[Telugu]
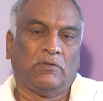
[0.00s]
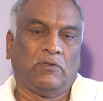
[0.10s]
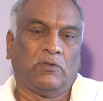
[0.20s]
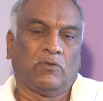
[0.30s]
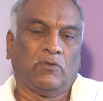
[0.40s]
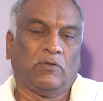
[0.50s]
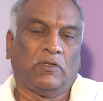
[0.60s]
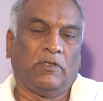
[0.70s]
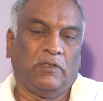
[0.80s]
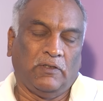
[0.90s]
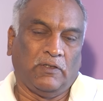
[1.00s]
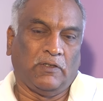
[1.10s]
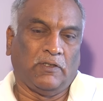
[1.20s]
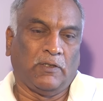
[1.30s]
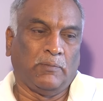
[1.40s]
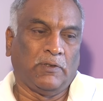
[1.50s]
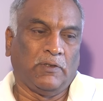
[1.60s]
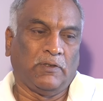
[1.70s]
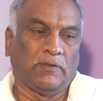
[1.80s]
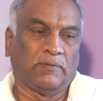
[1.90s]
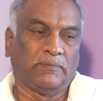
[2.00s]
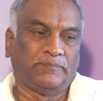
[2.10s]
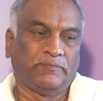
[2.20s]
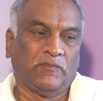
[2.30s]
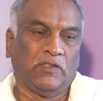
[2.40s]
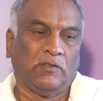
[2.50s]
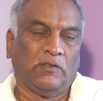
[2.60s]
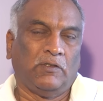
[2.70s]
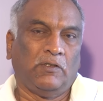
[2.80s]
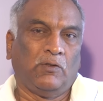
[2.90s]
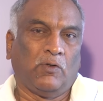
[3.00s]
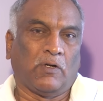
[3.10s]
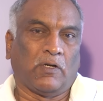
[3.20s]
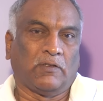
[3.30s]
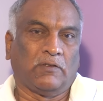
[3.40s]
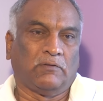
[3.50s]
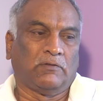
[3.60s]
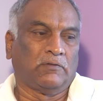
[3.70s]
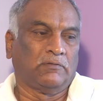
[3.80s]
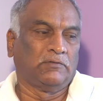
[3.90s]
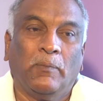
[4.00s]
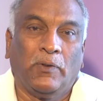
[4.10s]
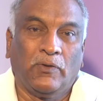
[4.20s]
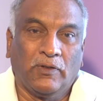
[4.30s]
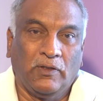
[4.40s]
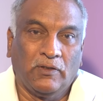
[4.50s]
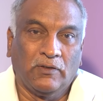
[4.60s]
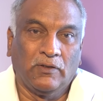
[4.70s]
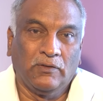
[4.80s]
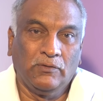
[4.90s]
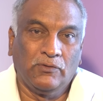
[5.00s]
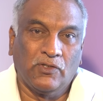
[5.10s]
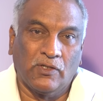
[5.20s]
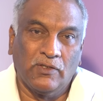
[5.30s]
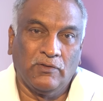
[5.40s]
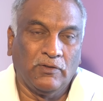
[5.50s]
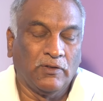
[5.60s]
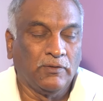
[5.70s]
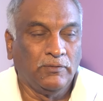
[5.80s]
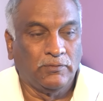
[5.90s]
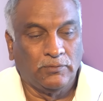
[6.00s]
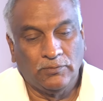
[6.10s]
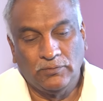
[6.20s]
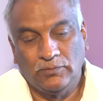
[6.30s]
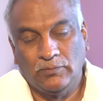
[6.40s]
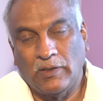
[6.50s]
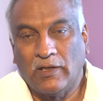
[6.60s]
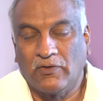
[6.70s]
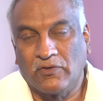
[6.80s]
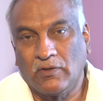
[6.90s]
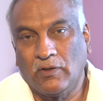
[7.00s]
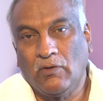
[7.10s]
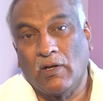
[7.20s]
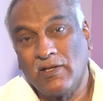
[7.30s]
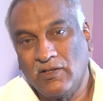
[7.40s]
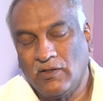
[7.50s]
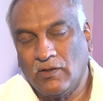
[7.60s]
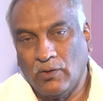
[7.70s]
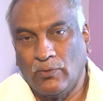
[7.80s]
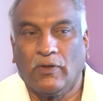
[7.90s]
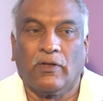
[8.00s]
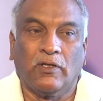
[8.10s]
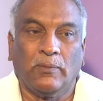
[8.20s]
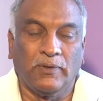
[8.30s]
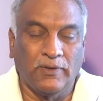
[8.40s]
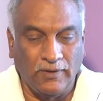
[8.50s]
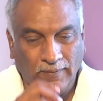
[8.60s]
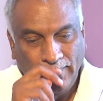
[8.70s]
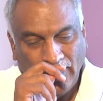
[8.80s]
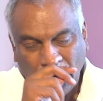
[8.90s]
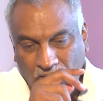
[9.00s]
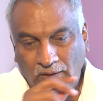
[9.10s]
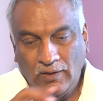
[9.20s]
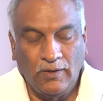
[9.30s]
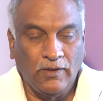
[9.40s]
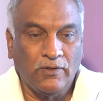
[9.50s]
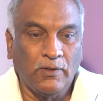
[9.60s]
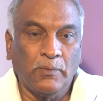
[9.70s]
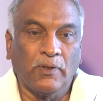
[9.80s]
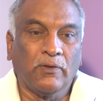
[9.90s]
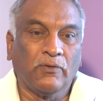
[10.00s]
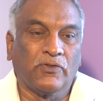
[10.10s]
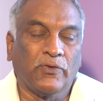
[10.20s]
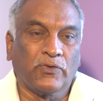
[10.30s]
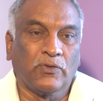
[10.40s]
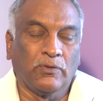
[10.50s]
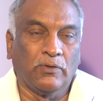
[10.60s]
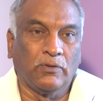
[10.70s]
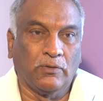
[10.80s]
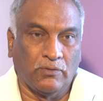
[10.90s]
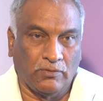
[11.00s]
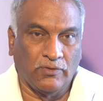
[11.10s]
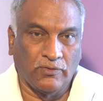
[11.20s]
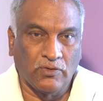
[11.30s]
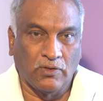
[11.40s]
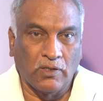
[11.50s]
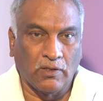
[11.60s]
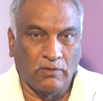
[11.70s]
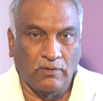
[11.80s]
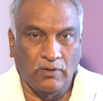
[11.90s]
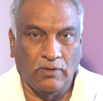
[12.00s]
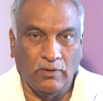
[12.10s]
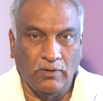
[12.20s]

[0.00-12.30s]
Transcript: చేసుకోవాలి అనే దాని మీద ఏదో ఒకటి రాస్తూ ఉంటాం పవన్ కళ్యాణ్ గారు చిరంజీవి గారు బాలకృష్ణ గారు రాజకీయాల్లో ఉన్నారు కాబట్టి ఈ సినిమా సంవత్సరంలో సంవత్సరంన్నర ఈ